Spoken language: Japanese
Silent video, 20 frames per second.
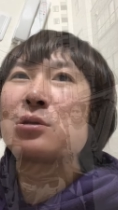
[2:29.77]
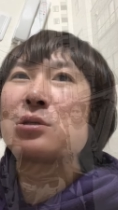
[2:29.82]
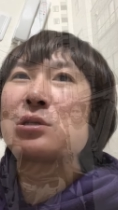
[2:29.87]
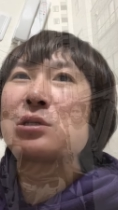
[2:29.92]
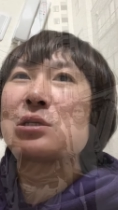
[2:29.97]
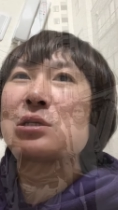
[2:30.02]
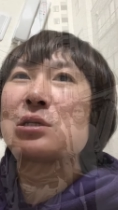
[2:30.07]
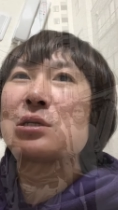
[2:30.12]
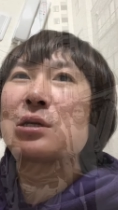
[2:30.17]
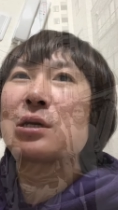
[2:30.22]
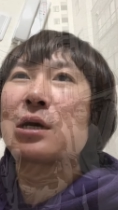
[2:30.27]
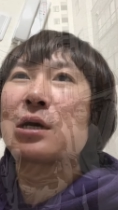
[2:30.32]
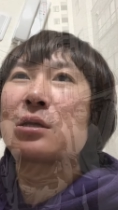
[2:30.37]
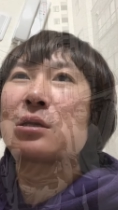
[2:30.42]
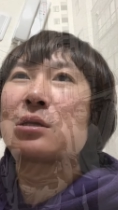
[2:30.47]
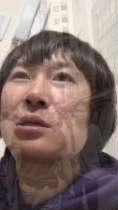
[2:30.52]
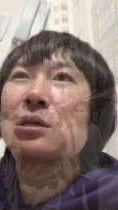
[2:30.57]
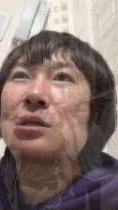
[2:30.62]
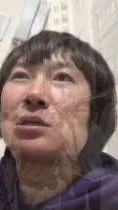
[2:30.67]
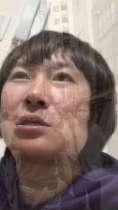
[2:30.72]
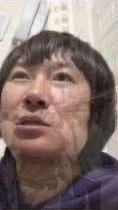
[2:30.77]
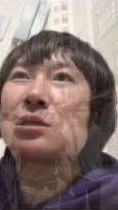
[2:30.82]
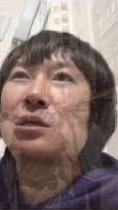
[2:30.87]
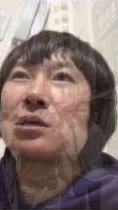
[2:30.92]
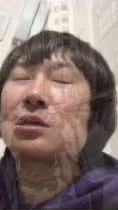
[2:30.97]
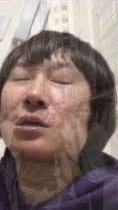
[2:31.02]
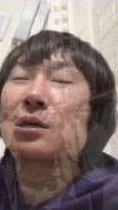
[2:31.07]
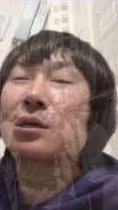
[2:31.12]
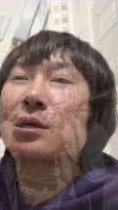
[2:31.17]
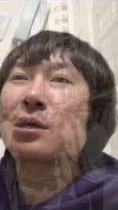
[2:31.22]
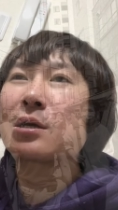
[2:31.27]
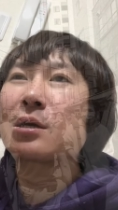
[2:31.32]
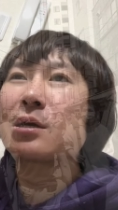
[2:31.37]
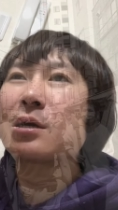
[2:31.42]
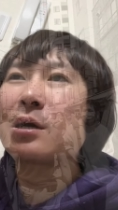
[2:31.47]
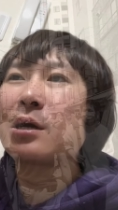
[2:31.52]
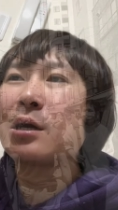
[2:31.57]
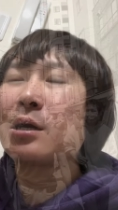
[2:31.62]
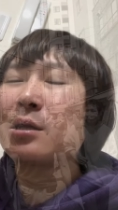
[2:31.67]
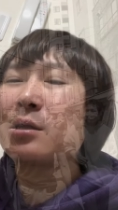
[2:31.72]
進化発展してきた結
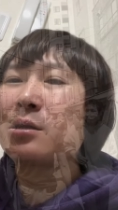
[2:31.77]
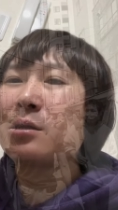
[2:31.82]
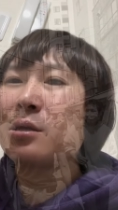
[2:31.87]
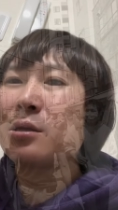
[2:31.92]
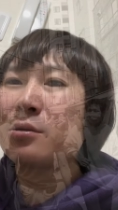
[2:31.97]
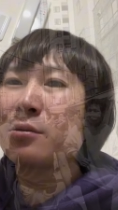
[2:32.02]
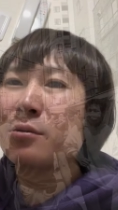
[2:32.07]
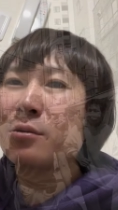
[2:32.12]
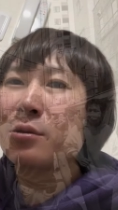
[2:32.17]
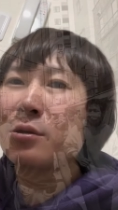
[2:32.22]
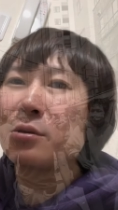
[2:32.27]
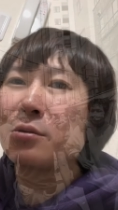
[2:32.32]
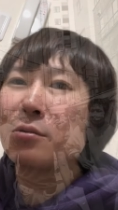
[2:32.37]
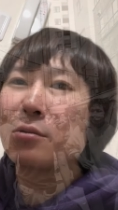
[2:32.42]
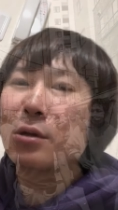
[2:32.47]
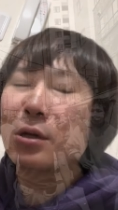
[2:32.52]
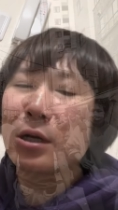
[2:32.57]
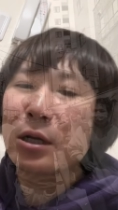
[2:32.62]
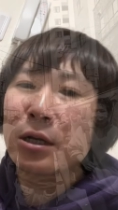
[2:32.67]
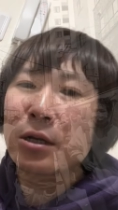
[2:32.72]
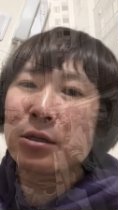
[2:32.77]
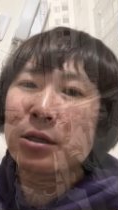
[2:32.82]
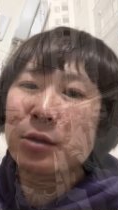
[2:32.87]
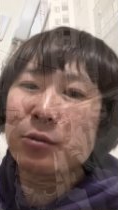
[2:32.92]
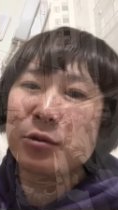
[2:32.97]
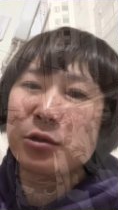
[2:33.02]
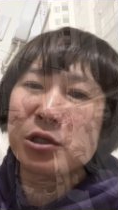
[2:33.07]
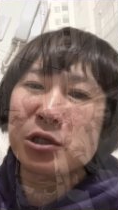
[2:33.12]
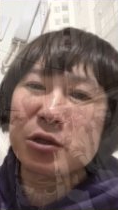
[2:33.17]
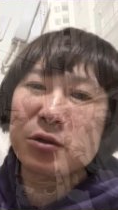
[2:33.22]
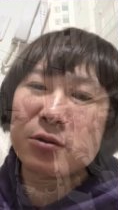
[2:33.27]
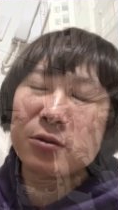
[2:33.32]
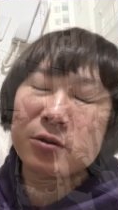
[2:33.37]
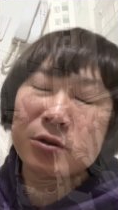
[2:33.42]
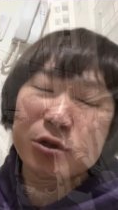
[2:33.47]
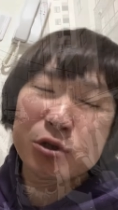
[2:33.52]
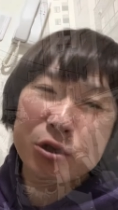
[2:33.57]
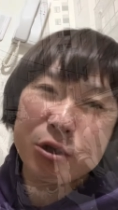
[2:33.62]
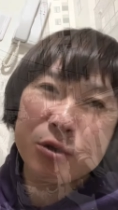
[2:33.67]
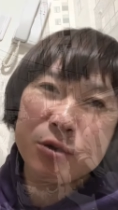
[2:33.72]
果減っていくっていうのが多分地球の
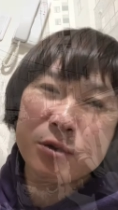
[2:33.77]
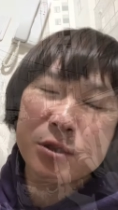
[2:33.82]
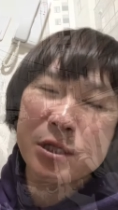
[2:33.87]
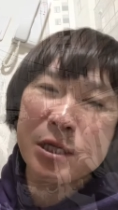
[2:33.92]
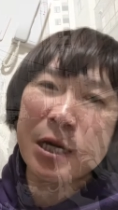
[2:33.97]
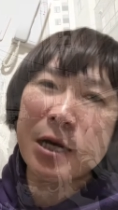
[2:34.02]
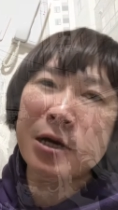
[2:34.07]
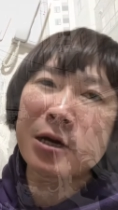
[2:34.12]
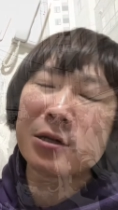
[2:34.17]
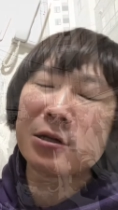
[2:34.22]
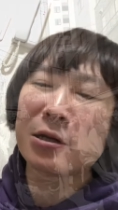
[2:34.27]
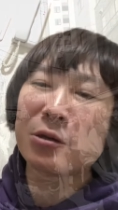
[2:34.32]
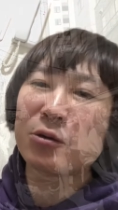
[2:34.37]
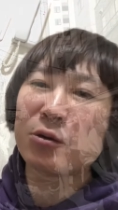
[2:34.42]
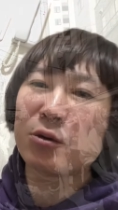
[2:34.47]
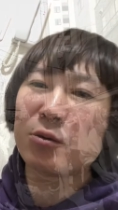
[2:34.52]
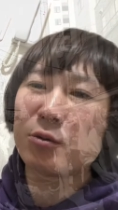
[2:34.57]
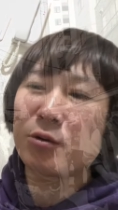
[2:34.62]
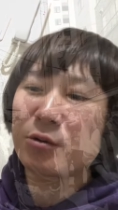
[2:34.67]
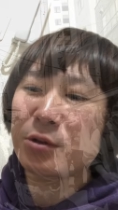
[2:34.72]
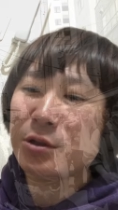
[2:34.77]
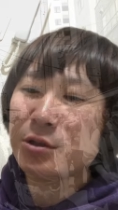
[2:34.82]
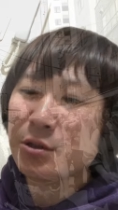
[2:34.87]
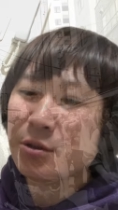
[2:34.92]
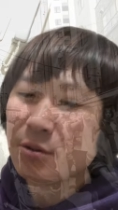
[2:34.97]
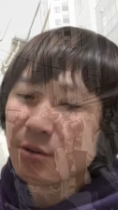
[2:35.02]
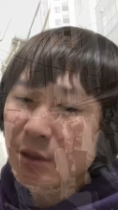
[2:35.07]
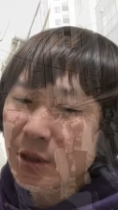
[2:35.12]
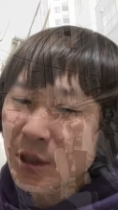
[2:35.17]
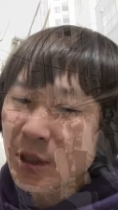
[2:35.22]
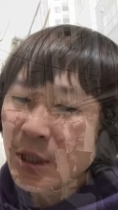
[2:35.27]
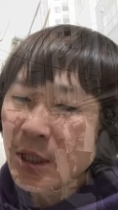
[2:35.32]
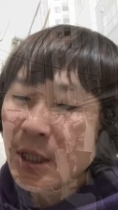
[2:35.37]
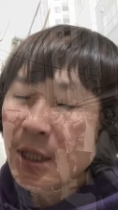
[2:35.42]
地球の差がだと思うんですよね。